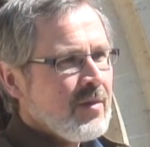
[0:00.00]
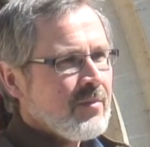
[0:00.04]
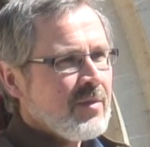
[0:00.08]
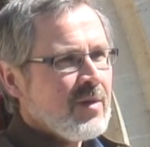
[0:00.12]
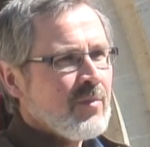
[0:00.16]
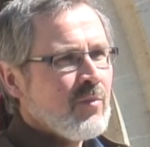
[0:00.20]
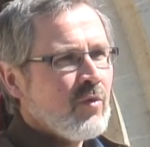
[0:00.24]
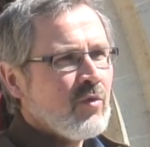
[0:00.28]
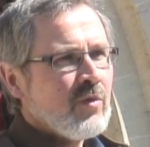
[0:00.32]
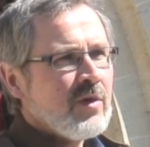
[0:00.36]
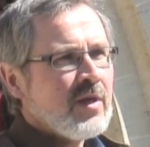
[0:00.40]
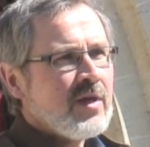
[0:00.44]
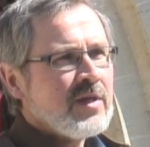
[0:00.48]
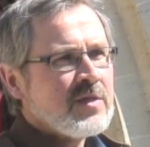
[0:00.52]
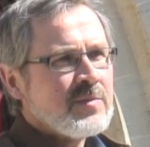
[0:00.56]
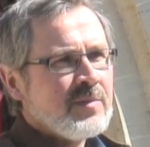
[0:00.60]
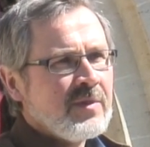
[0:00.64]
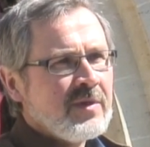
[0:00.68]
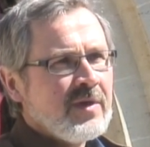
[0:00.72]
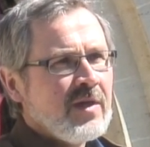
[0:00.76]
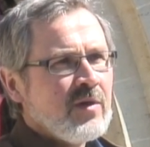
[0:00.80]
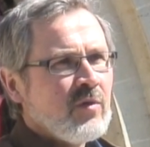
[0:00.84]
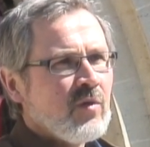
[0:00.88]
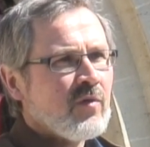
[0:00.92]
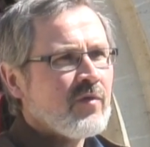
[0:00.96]
Mais bon, il a
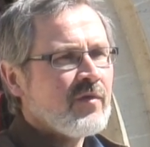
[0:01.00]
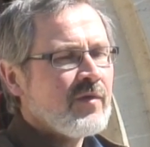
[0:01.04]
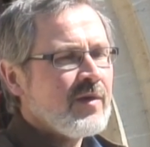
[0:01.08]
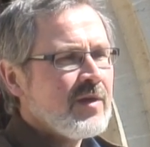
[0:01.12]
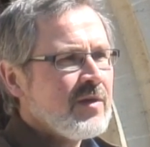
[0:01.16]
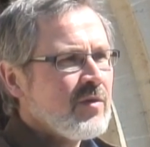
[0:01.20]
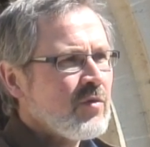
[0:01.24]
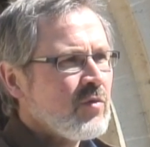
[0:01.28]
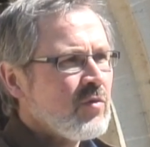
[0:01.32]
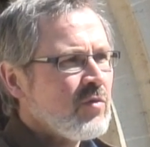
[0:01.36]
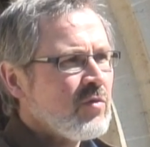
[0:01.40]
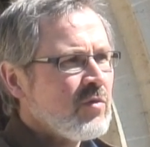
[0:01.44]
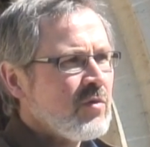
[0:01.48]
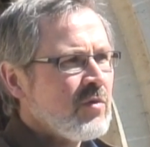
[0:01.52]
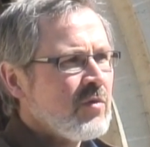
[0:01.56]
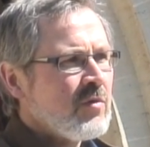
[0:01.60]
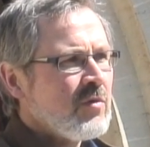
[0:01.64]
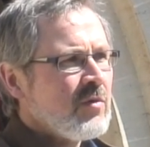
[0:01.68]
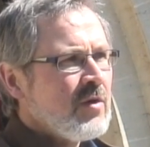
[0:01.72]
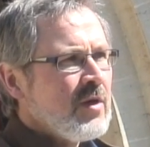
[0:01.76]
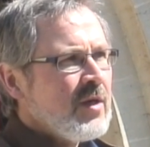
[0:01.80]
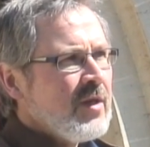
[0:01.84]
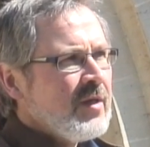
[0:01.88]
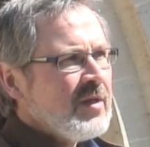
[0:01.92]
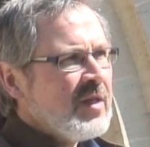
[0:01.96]
expliqué qu'en fait,
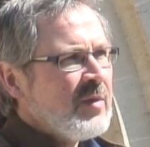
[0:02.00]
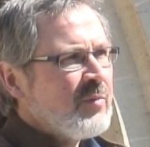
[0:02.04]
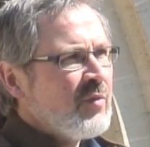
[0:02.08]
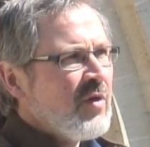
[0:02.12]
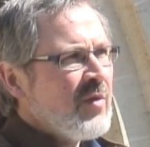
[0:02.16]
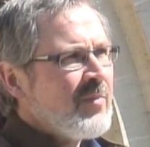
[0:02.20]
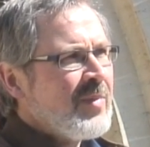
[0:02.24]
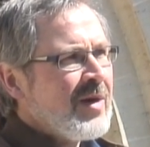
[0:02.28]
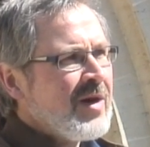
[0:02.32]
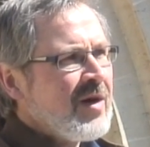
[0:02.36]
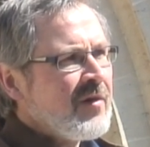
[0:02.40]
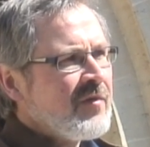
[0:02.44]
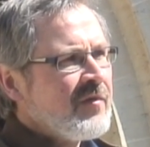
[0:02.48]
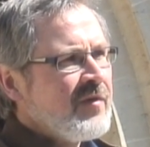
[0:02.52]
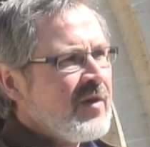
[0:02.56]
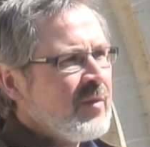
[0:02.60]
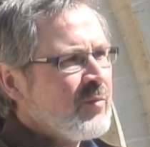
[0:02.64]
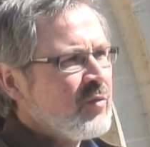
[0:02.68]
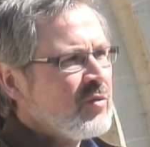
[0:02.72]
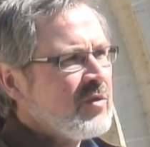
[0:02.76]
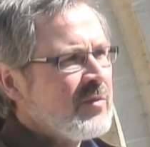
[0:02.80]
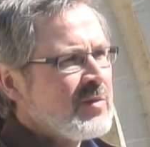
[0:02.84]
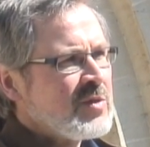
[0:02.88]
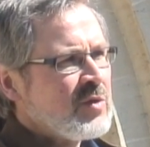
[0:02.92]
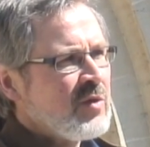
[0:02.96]
euh, il ne pouvait pas la refaire
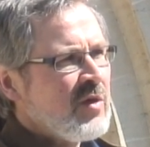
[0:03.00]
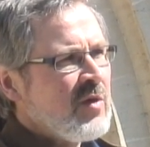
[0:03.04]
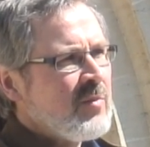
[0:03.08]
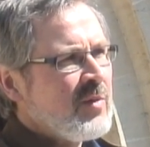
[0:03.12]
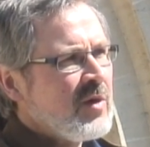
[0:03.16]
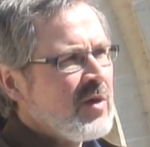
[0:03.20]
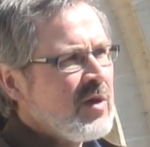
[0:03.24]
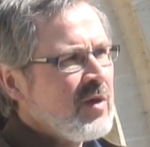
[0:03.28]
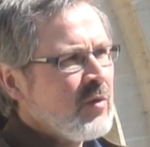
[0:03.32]
parce qu'il n'avait pas